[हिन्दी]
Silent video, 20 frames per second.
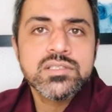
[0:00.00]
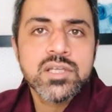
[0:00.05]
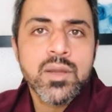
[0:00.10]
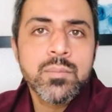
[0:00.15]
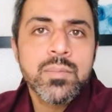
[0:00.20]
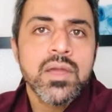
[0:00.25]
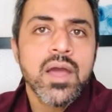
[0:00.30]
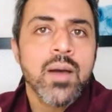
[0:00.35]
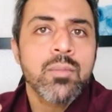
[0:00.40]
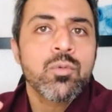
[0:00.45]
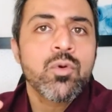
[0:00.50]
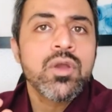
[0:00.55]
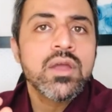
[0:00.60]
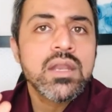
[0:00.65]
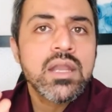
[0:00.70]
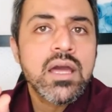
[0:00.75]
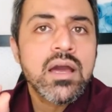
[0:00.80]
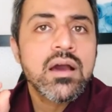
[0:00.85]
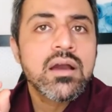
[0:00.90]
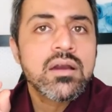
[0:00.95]
जब भी आप कोई
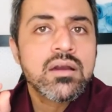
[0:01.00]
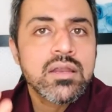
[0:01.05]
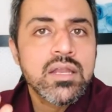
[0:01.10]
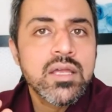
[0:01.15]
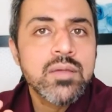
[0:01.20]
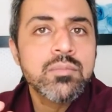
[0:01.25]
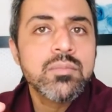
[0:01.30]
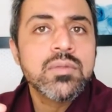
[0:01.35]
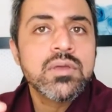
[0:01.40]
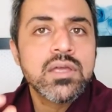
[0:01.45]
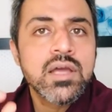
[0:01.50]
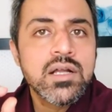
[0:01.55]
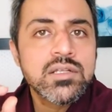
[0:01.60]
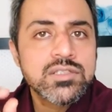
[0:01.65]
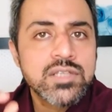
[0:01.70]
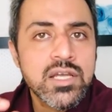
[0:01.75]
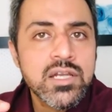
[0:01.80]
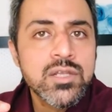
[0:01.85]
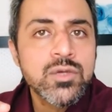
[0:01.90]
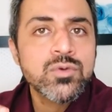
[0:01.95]
नया क्रीम या
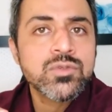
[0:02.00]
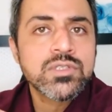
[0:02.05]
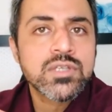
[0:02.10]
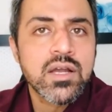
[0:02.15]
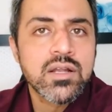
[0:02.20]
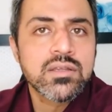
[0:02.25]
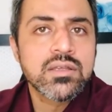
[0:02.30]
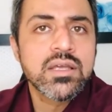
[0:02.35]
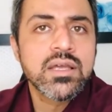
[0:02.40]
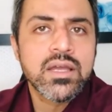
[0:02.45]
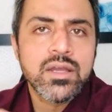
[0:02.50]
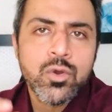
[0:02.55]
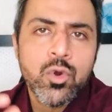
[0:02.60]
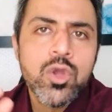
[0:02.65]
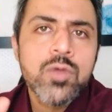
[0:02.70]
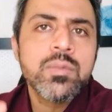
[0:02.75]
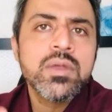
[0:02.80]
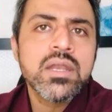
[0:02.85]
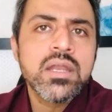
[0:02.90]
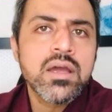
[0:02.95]
जेल यूज करते हैं
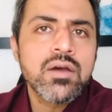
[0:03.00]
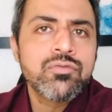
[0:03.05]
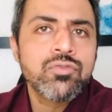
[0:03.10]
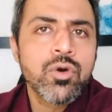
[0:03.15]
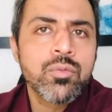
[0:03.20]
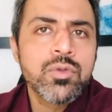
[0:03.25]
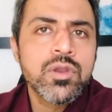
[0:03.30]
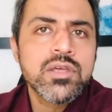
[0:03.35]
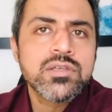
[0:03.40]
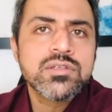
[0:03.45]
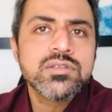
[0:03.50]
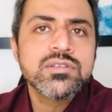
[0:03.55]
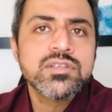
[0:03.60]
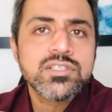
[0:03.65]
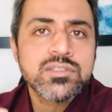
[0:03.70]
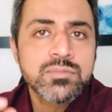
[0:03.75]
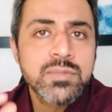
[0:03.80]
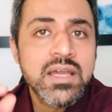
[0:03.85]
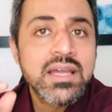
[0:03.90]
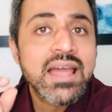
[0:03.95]
कोई भी नया फॉर्मुलेशन
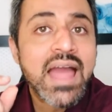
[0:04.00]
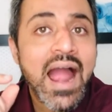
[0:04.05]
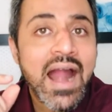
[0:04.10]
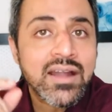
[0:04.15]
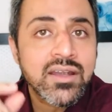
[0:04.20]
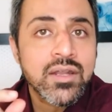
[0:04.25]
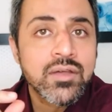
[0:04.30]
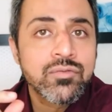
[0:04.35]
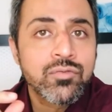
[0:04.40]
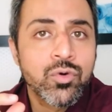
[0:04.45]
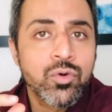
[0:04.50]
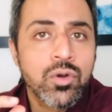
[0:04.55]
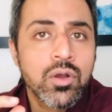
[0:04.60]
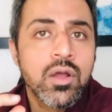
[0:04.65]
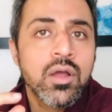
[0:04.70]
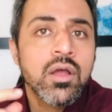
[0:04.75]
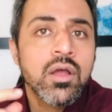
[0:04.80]
जिसमें एक एक्टिव हो